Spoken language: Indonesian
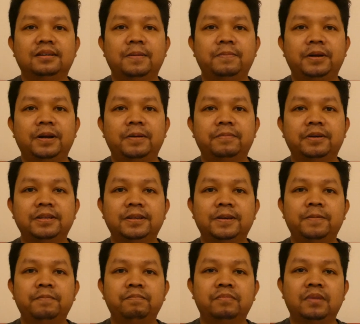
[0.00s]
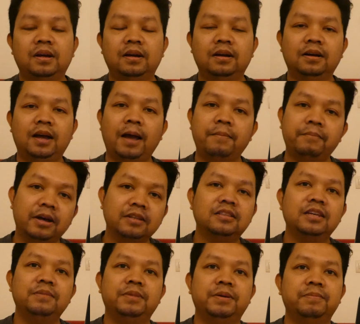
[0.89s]
apa namanya uh,
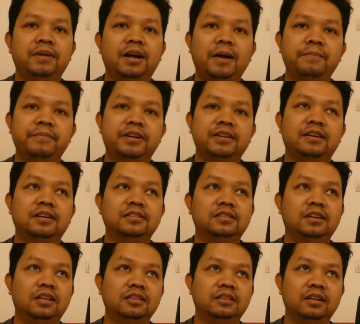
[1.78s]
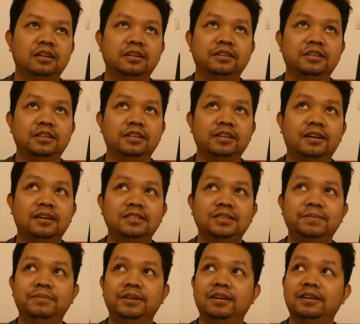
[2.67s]
amati memang Amerika Got Talent ini kan
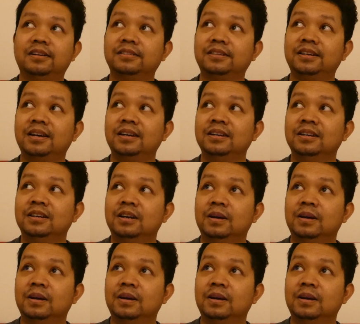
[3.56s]
sebenarnya